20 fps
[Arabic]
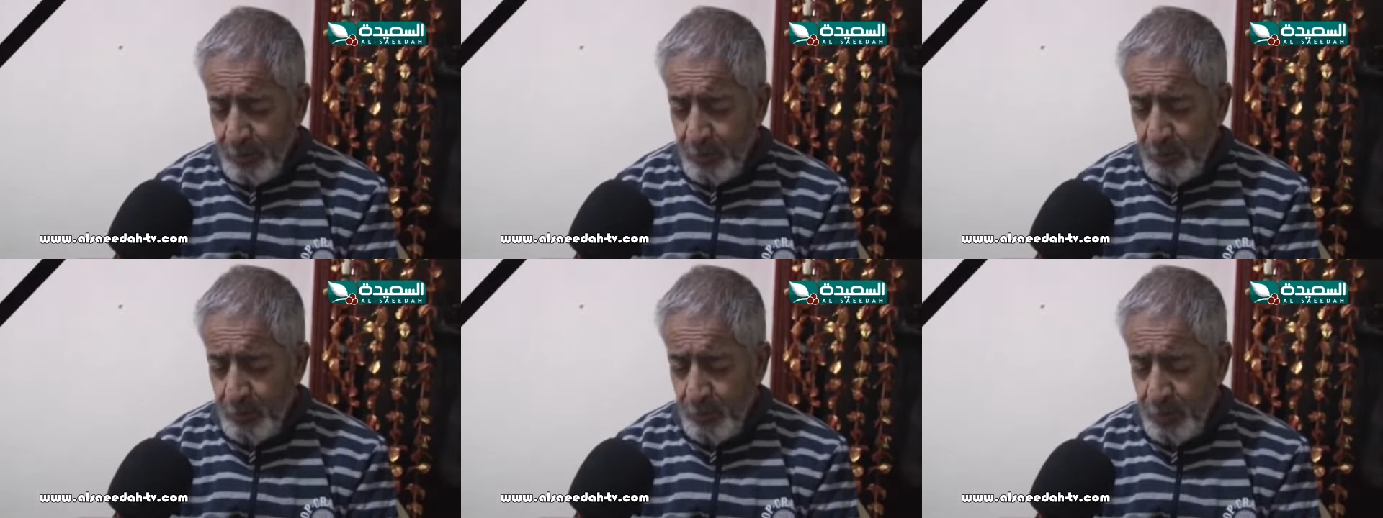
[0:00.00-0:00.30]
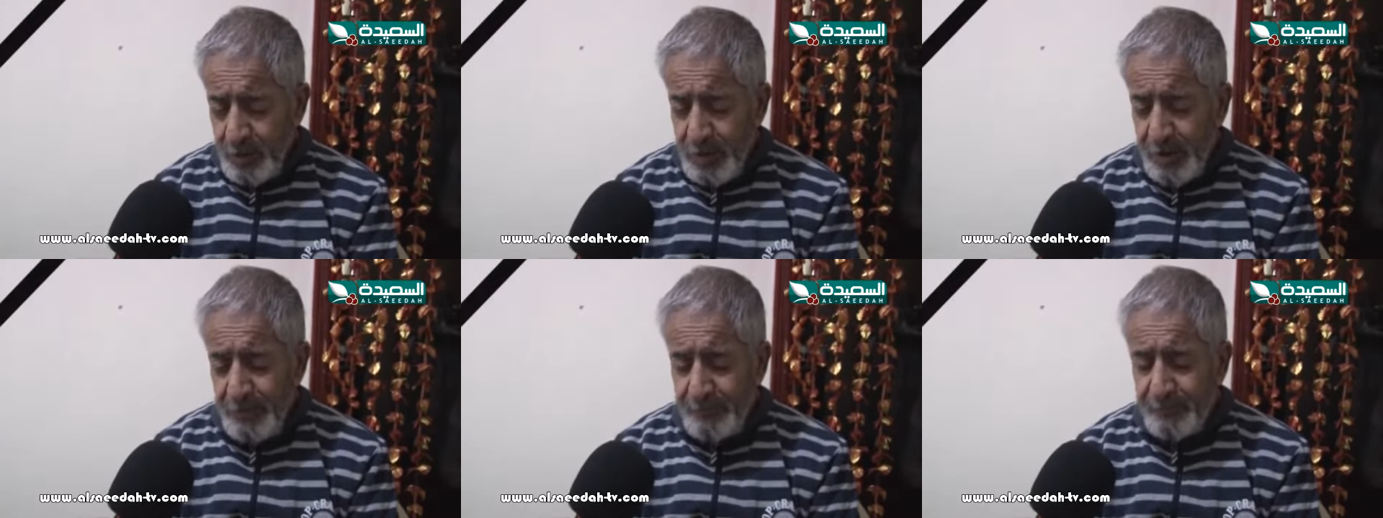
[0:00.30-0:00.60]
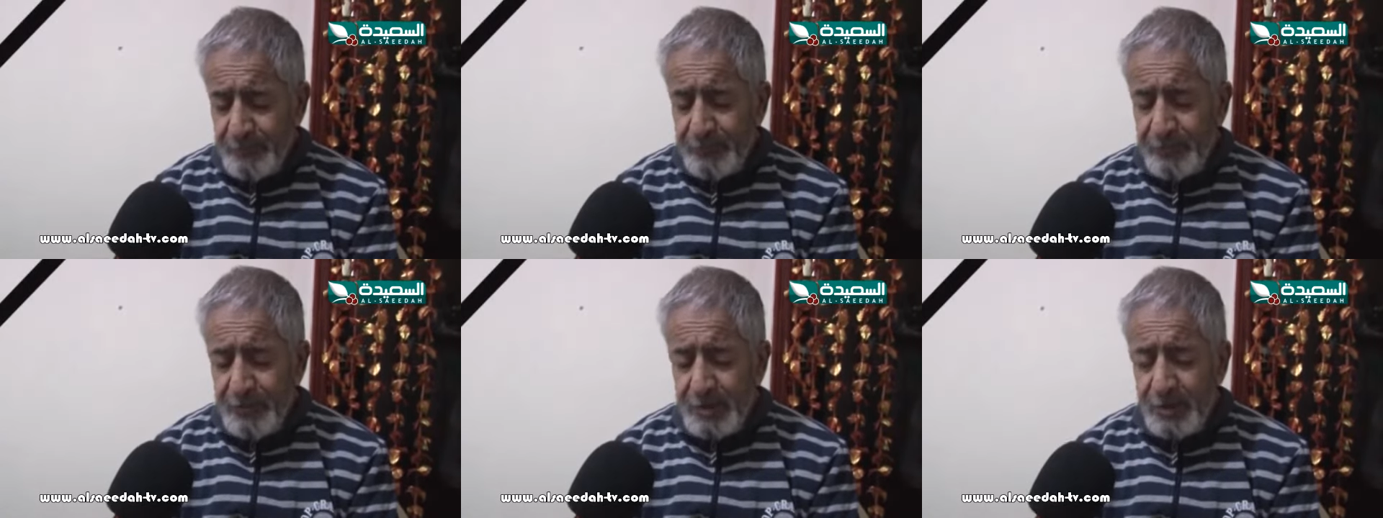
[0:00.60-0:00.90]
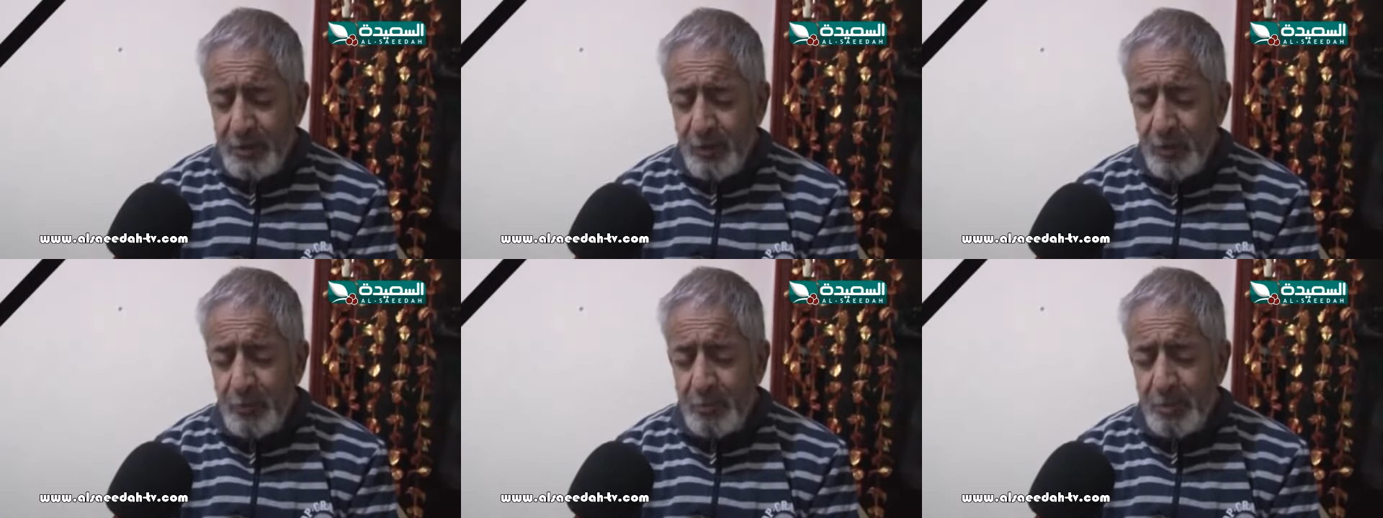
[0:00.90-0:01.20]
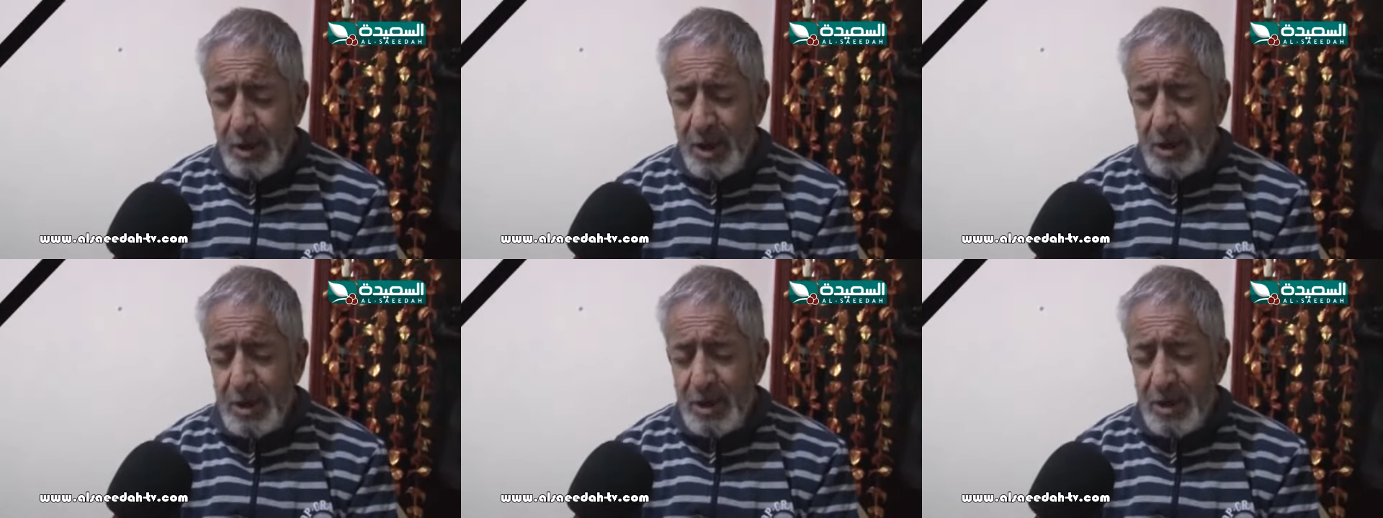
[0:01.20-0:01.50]
وكان في
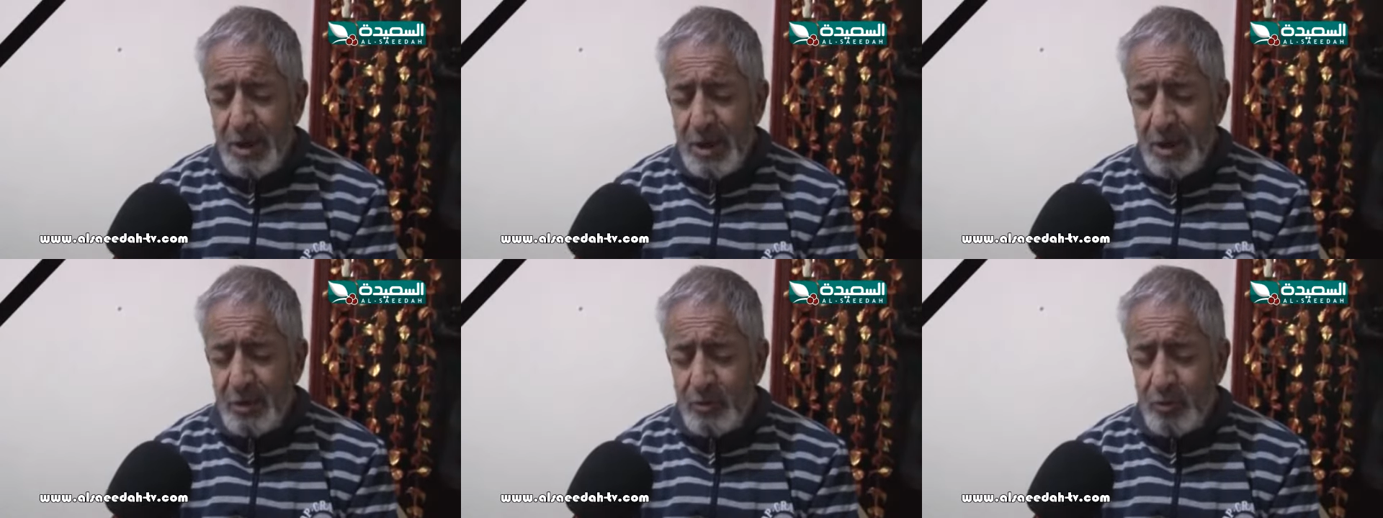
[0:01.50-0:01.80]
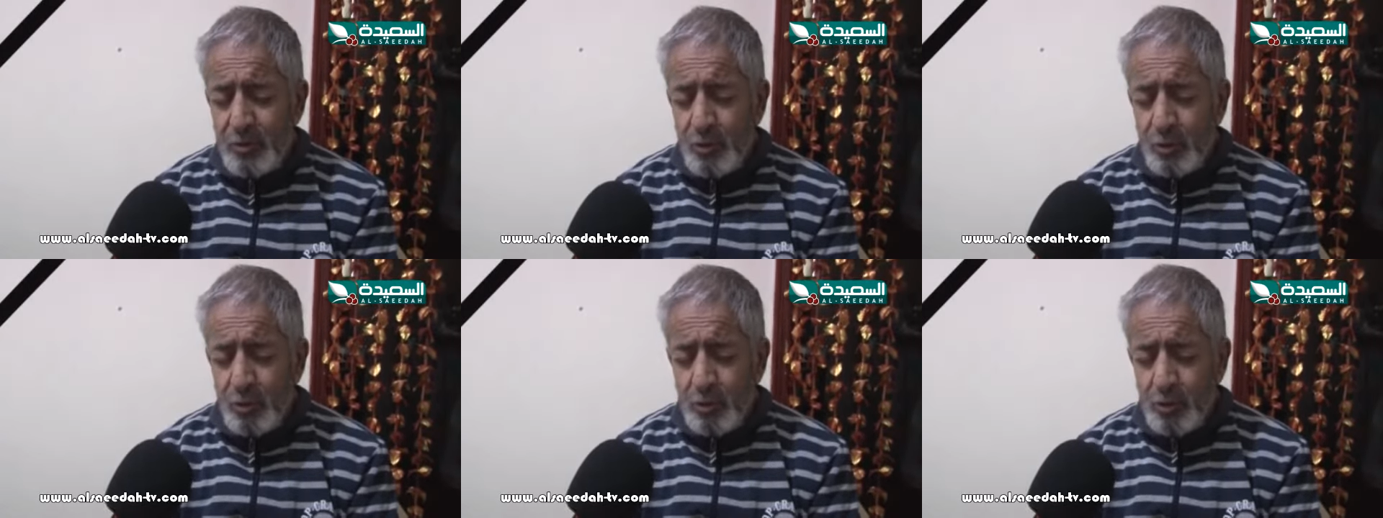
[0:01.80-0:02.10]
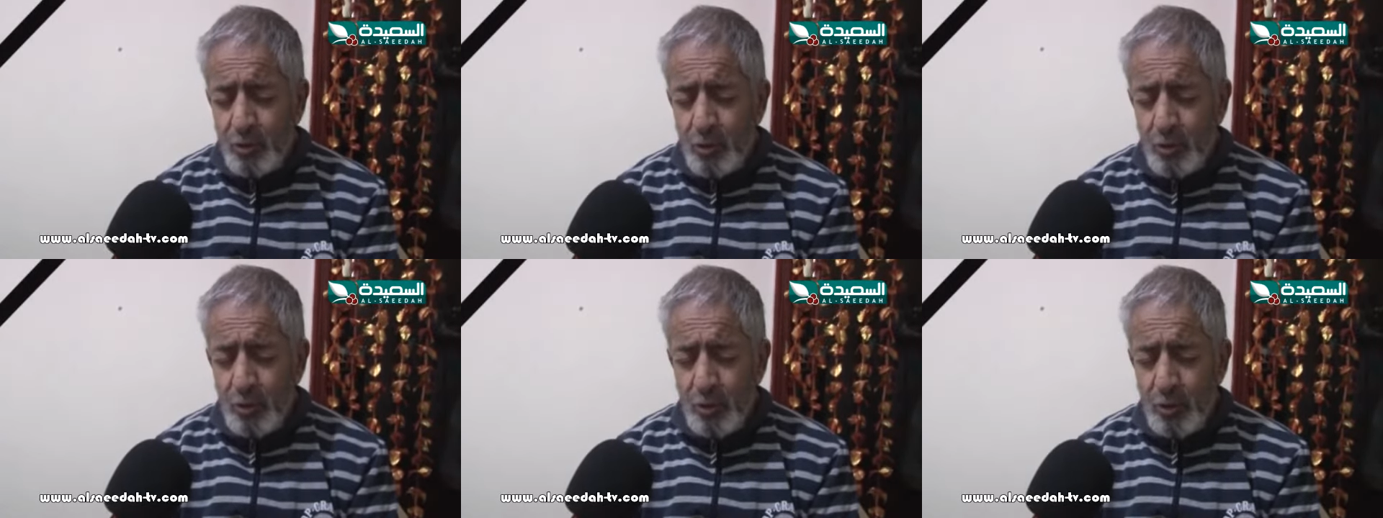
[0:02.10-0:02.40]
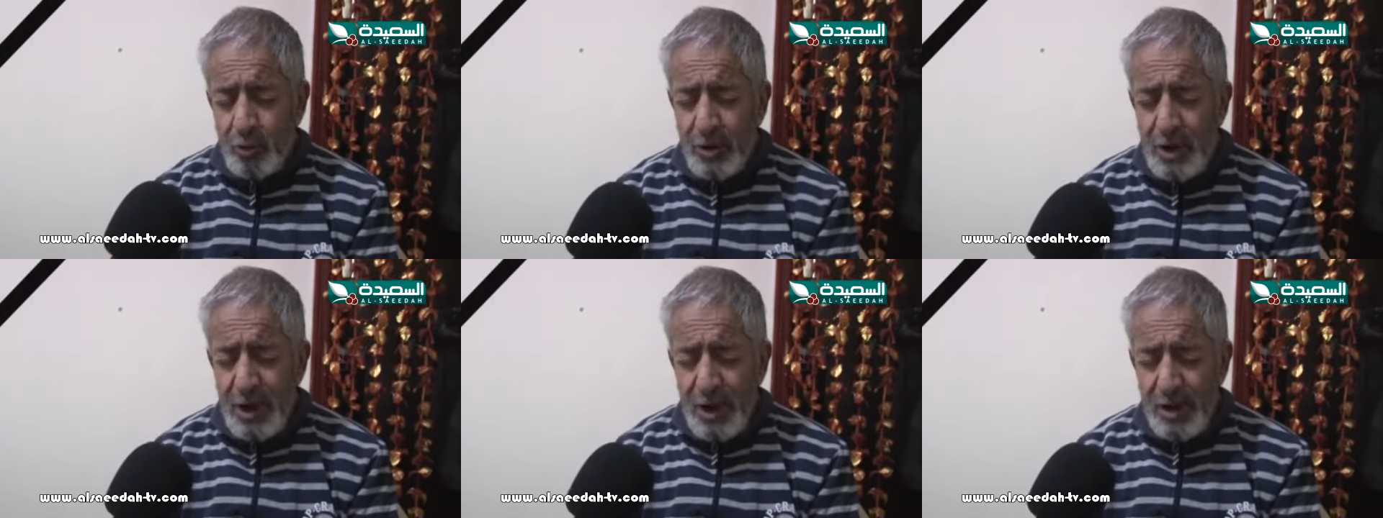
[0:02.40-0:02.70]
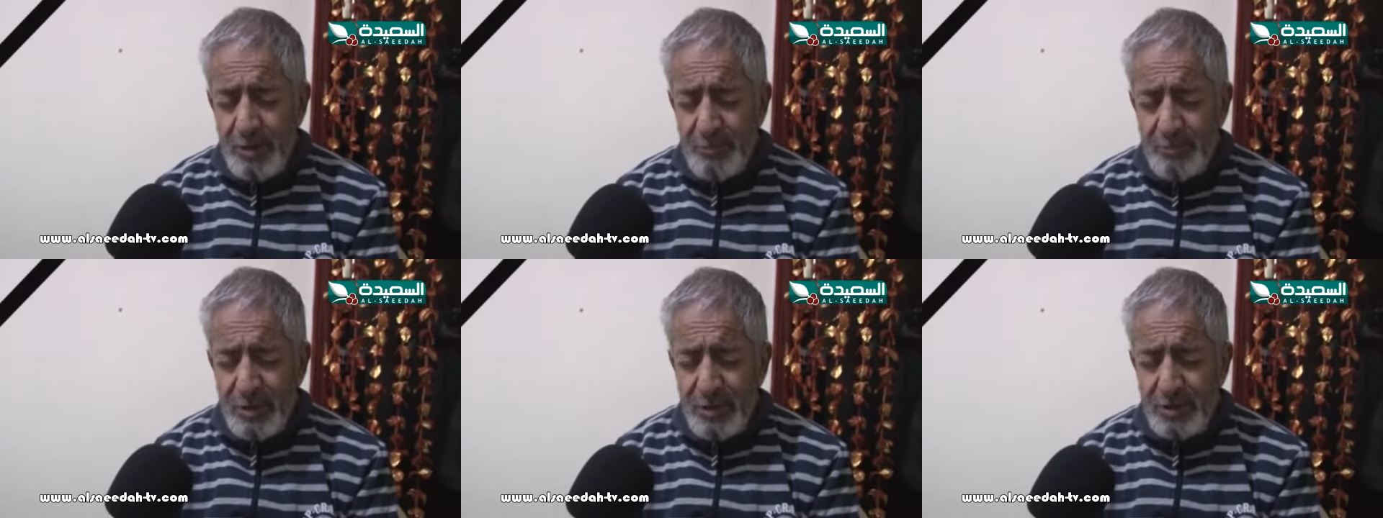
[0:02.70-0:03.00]
يومها الدكتور
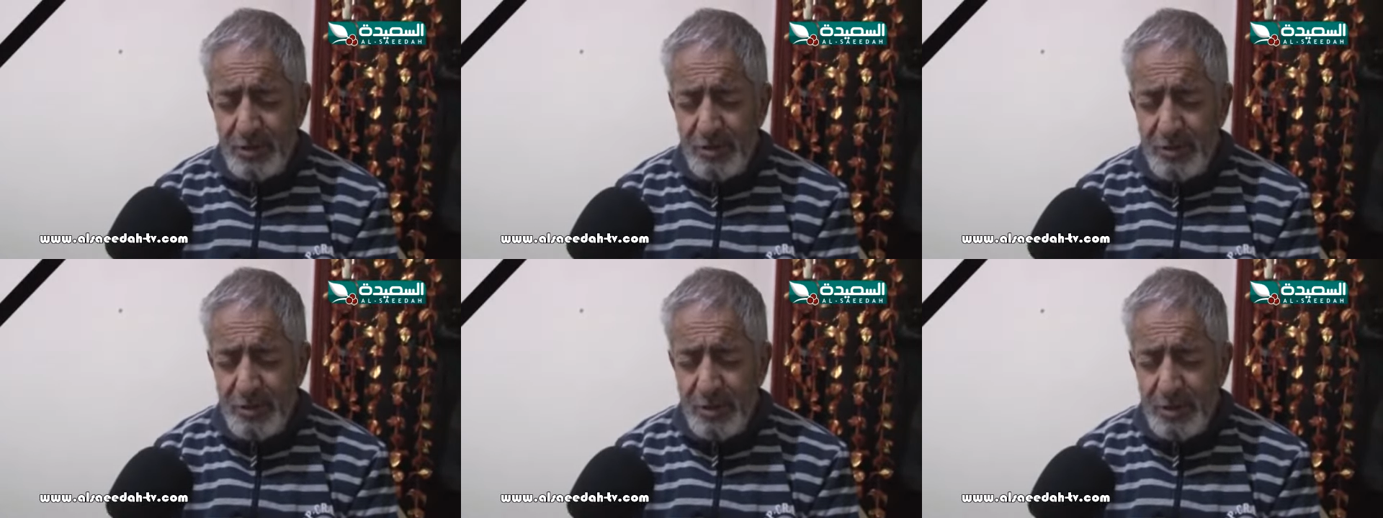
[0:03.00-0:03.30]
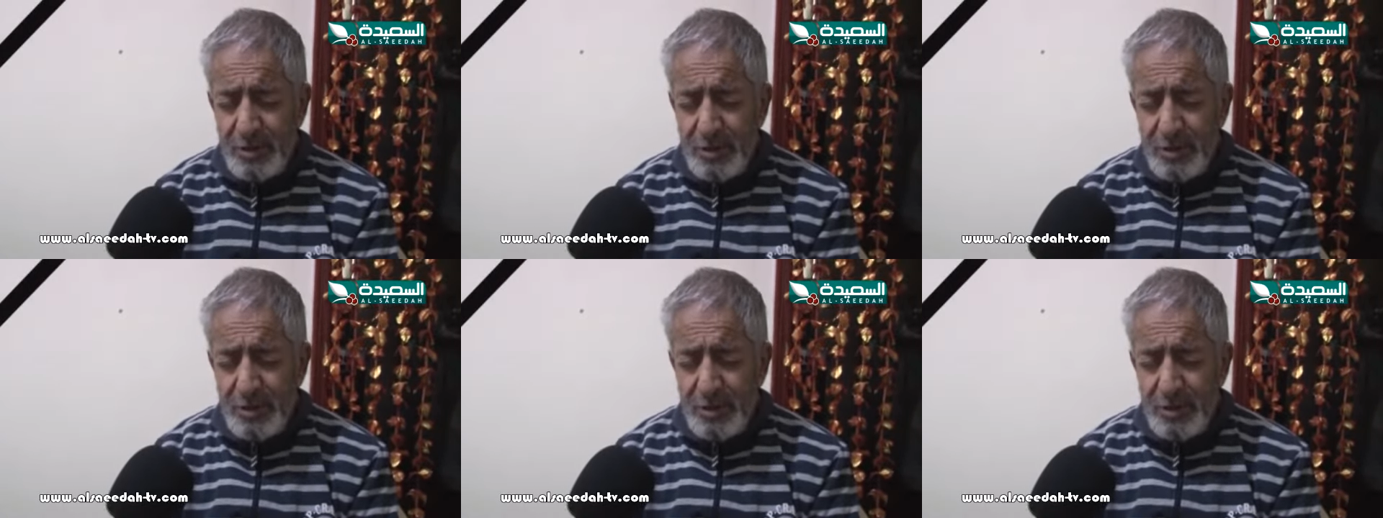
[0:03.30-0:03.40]
أحمد